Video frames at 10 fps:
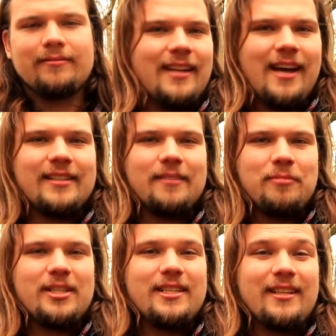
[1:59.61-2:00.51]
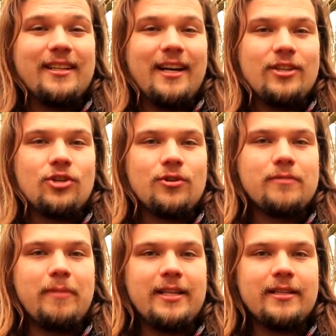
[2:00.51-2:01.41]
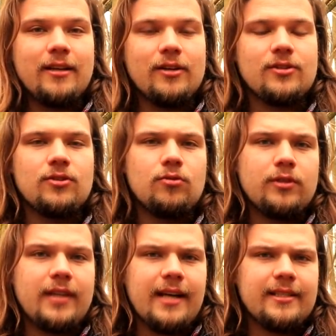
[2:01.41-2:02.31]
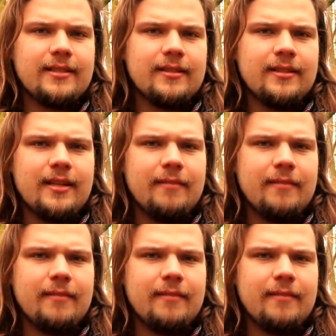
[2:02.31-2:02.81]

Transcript: Ja, ich habe mir jetzt hier ein kleines schönes Plätzchen rausgesucht. Das ist